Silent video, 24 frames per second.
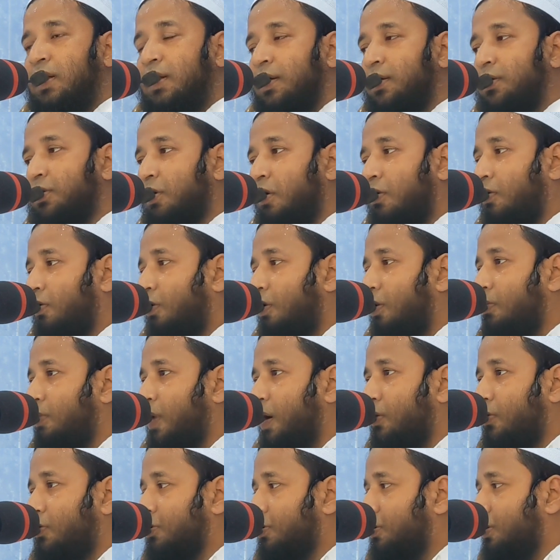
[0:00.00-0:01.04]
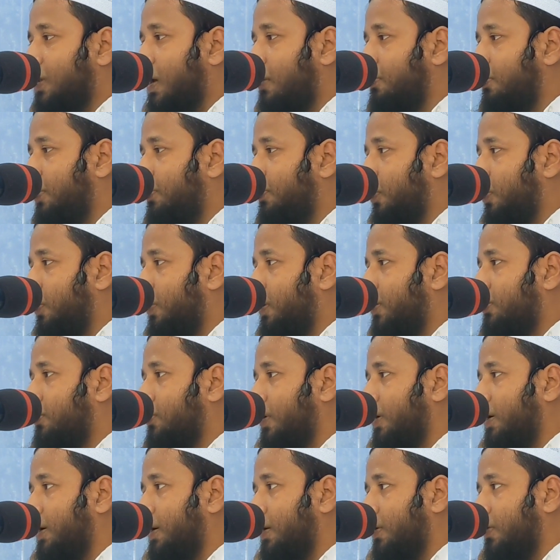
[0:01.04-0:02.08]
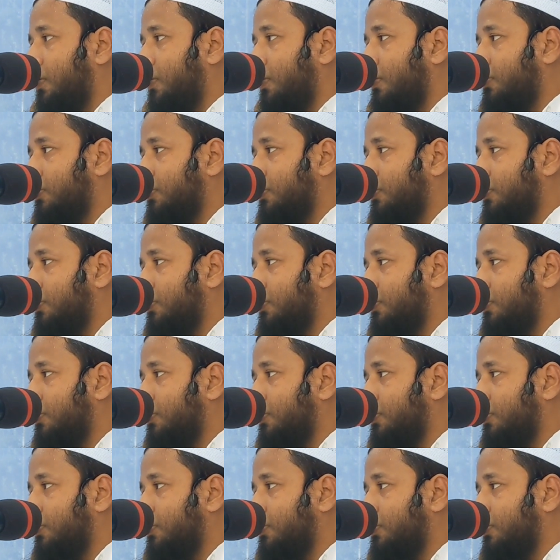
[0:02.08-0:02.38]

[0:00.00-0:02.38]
থেকে সকল মানুষ তার বিপক্ষে চলে গেল